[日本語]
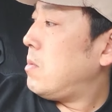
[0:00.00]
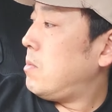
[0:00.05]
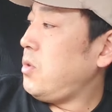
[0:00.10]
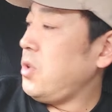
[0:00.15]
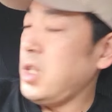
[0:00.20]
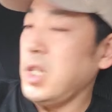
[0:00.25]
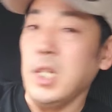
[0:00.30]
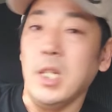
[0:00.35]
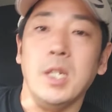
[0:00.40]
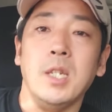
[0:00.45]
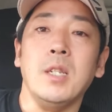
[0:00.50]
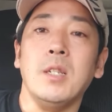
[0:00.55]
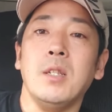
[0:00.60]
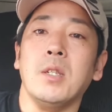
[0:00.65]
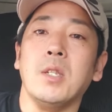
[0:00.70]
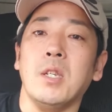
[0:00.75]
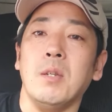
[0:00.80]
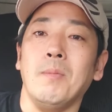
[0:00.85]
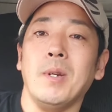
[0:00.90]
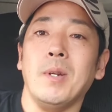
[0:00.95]
無事
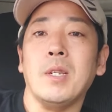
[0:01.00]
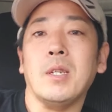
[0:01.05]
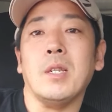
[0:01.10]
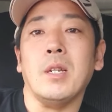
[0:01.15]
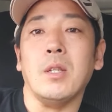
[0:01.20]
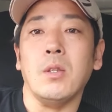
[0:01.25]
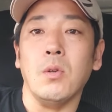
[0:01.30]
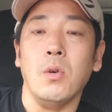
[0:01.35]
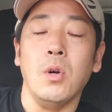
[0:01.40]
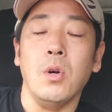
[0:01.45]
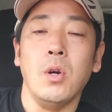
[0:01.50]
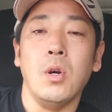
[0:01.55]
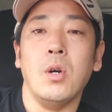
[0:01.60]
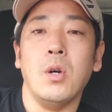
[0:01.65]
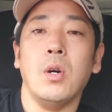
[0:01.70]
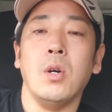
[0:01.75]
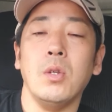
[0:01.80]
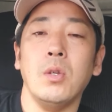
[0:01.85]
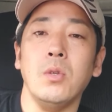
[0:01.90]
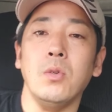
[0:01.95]
着きましたと
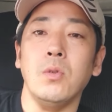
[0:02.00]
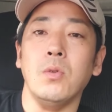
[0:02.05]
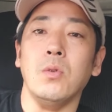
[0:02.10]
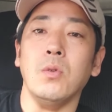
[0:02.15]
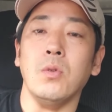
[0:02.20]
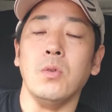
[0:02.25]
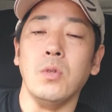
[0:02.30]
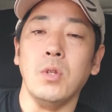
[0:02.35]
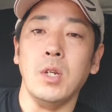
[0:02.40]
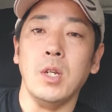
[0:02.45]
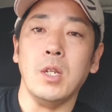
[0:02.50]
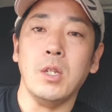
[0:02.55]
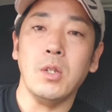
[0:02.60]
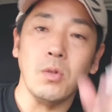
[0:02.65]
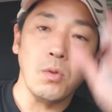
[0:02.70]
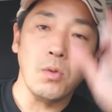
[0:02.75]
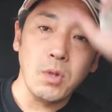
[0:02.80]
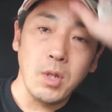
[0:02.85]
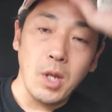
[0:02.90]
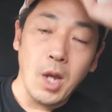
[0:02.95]
いうことで、
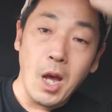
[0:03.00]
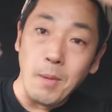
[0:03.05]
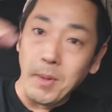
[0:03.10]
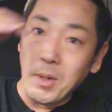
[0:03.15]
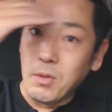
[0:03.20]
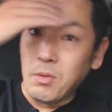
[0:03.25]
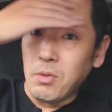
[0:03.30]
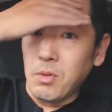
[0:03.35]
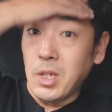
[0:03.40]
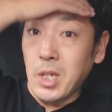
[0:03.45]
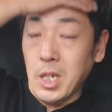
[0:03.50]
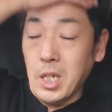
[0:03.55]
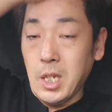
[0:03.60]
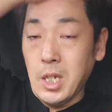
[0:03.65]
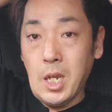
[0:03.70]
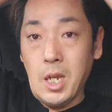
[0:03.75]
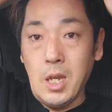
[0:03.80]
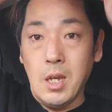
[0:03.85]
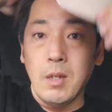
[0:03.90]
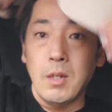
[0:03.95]
ちょっとね、雨降ってき
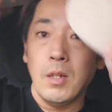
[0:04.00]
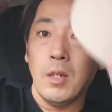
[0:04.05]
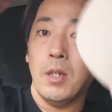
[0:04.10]
て、